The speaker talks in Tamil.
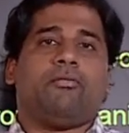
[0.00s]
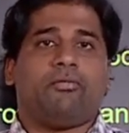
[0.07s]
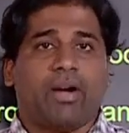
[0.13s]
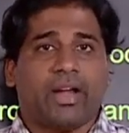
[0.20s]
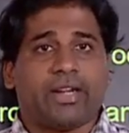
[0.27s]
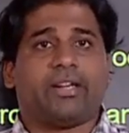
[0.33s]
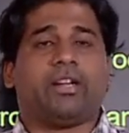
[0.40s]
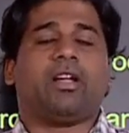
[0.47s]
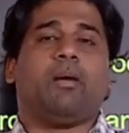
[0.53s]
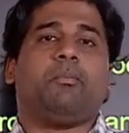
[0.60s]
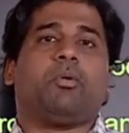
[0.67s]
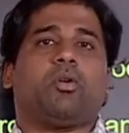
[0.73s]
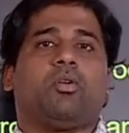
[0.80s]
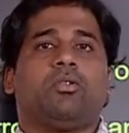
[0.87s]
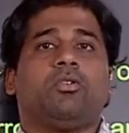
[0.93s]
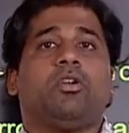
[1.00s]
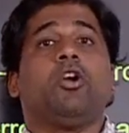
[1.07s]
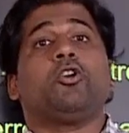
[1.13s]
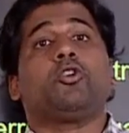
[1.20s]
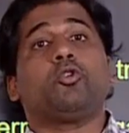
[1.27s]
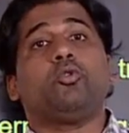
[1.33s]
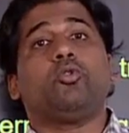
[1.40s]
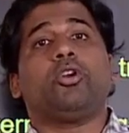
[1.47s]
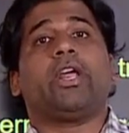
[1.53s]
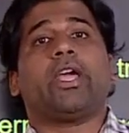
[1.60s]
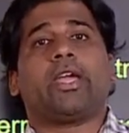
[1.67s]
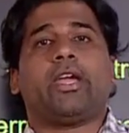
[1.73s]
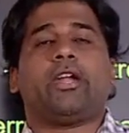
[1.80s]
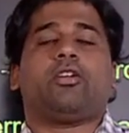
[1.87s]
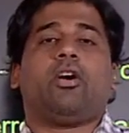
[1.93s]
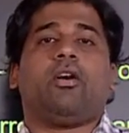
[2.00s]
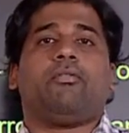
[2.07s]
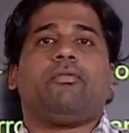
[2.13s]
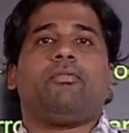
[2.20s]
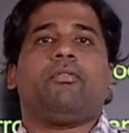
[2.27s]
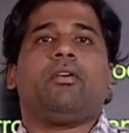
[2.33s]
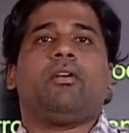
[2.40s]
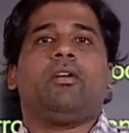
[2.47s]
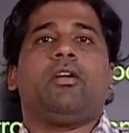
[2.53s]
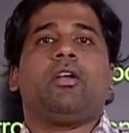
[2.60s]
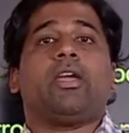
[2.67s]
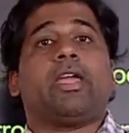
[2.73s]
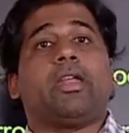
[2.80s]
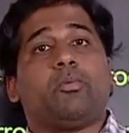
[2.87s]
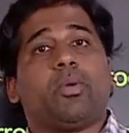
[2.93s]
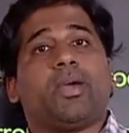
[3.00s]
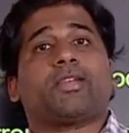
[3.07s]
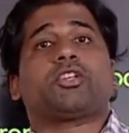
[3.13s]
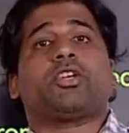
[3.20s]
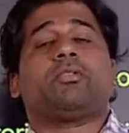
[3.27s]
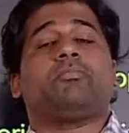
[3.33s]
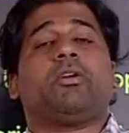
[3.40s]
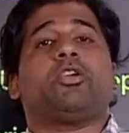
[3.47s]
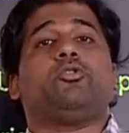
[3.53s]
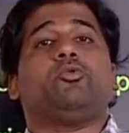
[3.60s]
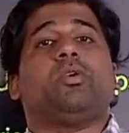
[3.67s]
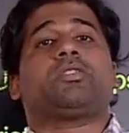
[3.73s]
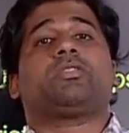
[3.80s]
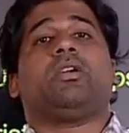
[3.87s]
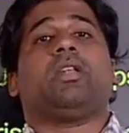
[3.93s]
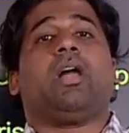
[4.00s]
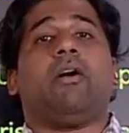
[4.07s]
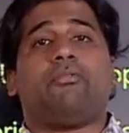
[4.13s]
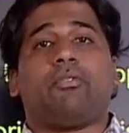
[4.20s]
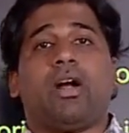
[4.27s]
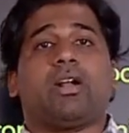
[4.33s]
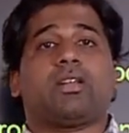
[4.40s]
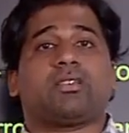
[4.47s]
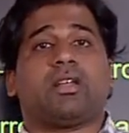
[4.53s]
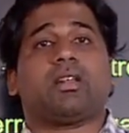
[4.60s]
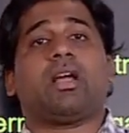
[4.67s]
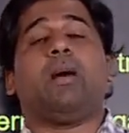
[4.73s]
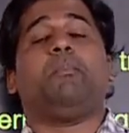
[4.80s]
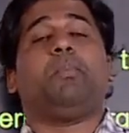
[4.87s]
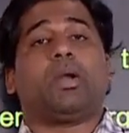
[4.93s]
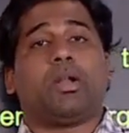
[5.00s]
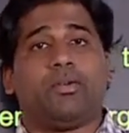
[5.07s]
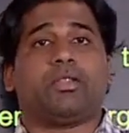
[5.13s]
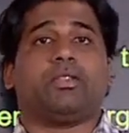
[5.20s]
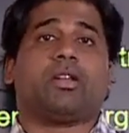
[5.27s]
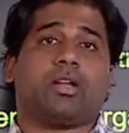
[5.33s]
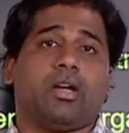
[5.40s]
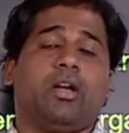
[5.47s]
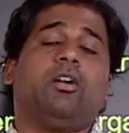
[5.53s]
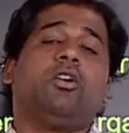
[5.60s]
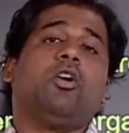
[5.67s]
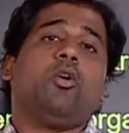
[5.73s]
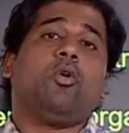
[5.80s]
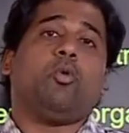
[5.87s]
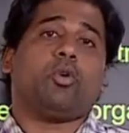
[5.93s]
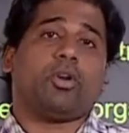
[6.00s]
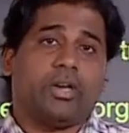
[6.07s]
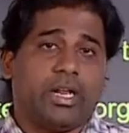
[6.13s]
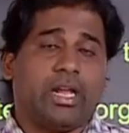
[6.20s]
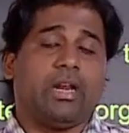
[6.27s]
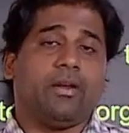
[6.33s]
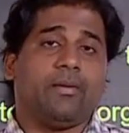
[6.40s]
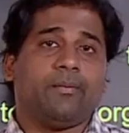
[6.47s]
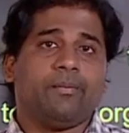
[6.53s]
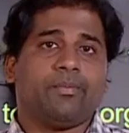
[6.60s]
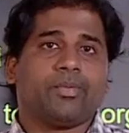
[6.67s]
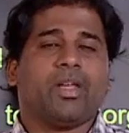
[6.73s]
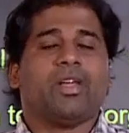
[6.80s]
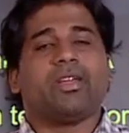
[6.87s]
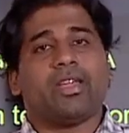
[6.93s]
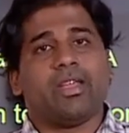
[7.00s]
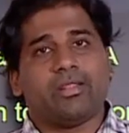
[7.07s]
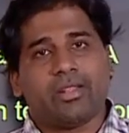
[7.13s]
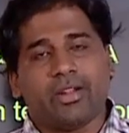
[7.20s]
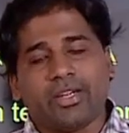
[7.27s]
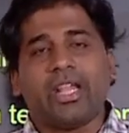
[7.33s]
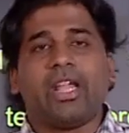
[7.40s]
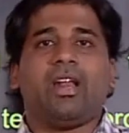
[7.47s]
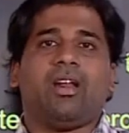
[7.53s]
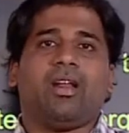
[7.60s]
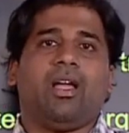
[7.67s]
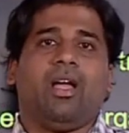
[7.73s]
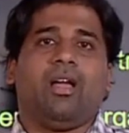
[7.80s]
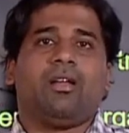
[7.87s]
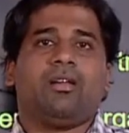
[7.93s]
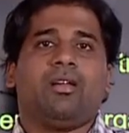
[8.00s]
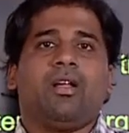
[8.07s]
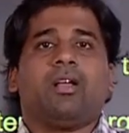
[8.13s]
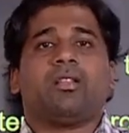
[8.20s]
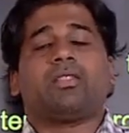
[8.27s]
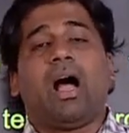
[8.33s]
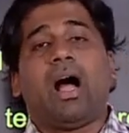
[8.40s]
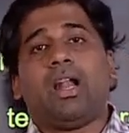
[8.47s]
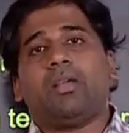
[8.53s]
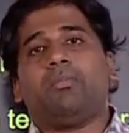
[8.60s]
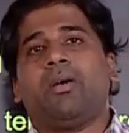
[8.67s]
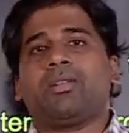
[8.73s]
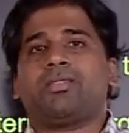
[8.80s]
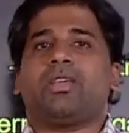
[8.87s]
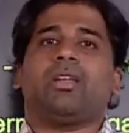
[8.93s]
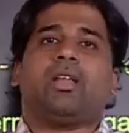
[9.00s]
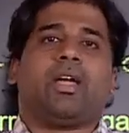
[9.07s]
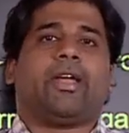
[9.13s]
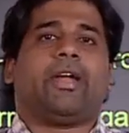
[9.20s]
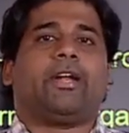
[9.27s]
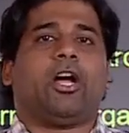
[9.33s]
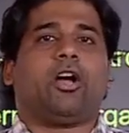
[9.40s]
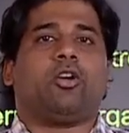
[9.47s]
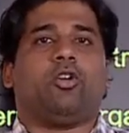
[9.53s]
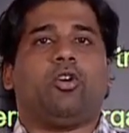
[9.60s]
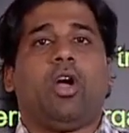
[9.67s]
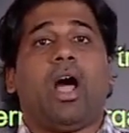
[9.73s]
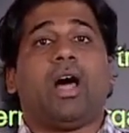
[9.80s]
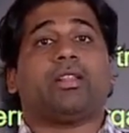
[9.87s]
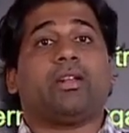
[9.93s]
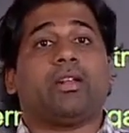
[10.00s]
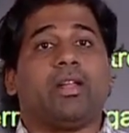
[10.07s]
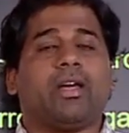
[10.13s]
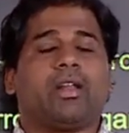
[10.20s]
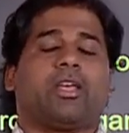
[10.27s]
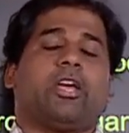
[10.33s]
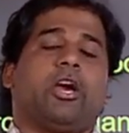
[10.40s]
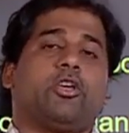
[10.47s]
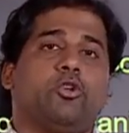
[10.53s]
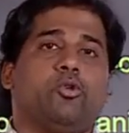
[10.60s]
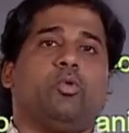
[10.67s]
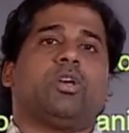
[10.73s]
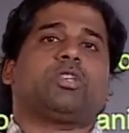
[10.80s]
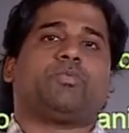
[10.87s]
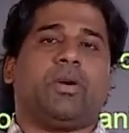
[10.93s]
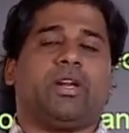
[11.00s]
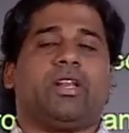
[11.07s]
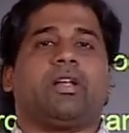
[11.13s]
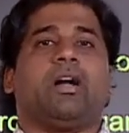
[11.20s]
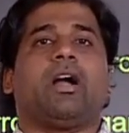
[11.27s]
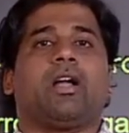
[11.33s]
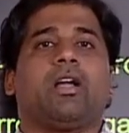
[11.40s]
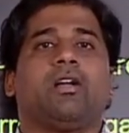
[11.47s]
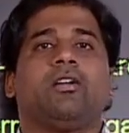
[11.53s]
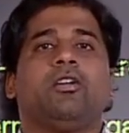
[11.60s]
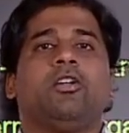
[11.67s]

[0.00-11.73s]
ஃபைட்டுக்கு அப்புறம் டூ டெகேட் ஆஃப் இன்வேஷன் பை யூஎஸ்ஏன்னு ஆப்கானிஸ்தானுக்கு அப்புறம் வந்திருக்க ஒரு டீல் இந்த டீலில் தாலிபான்ஸ் என்ன கேட்டாங்களோ அதை நிறைய யூஎஸ் பண்ணியிருக்காங்க